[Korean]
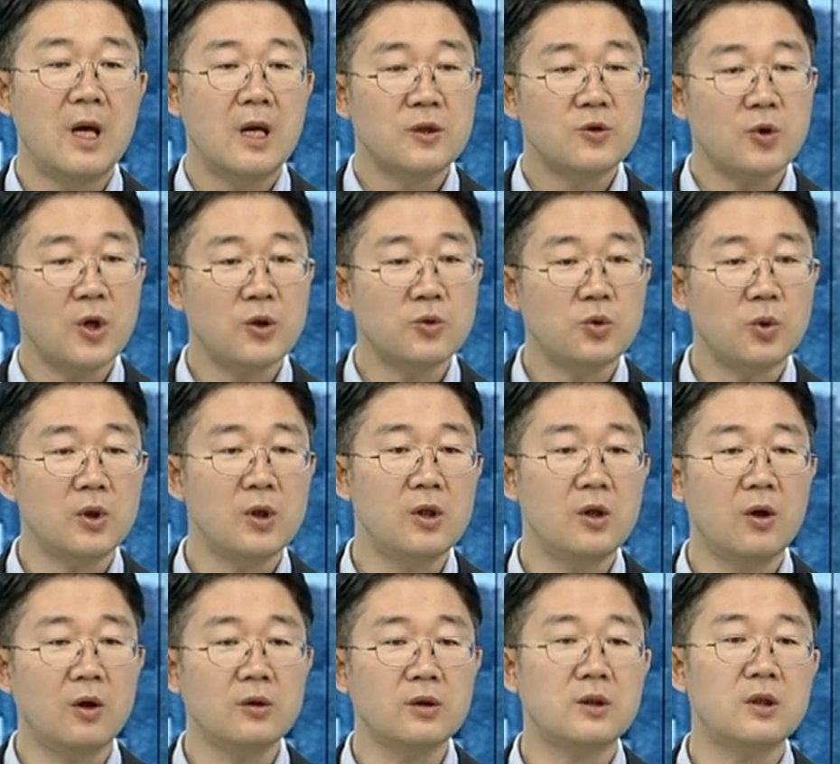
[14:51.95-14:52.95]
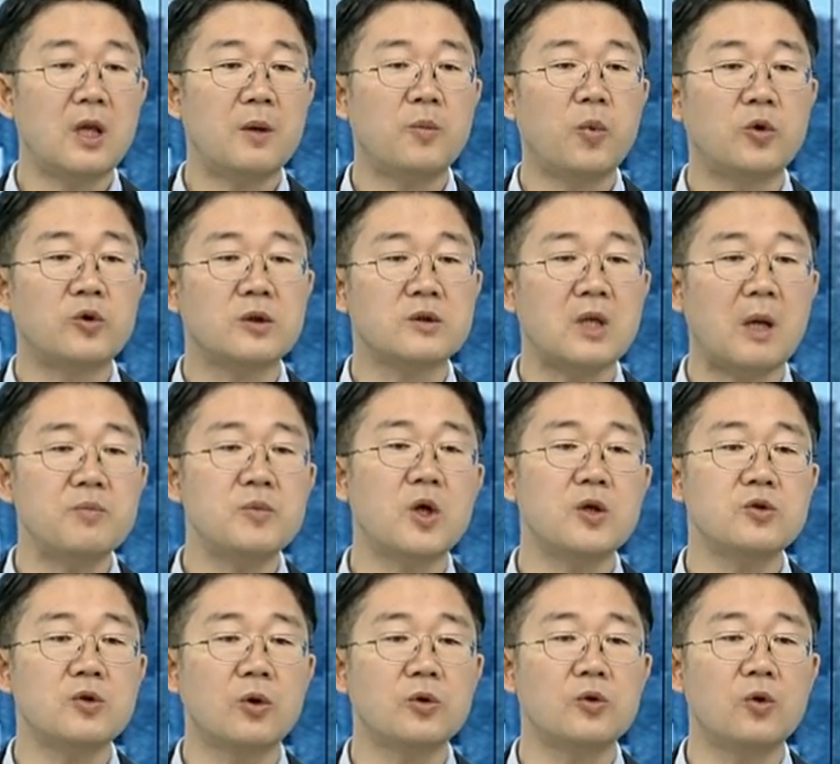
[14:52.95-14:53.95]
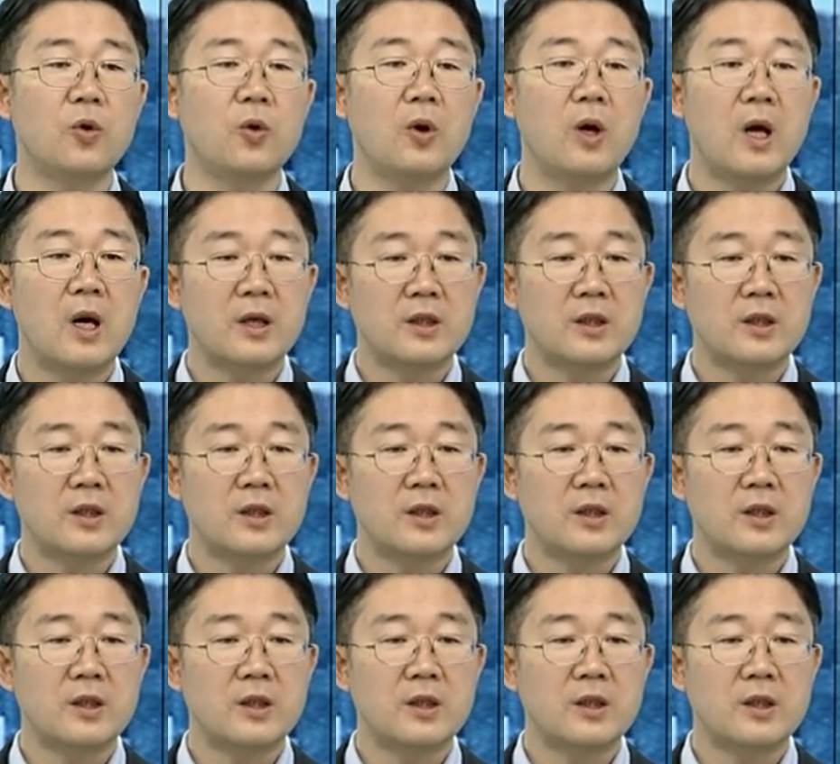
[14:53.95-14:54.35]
최소 1년 그다음에 보통 3년 정도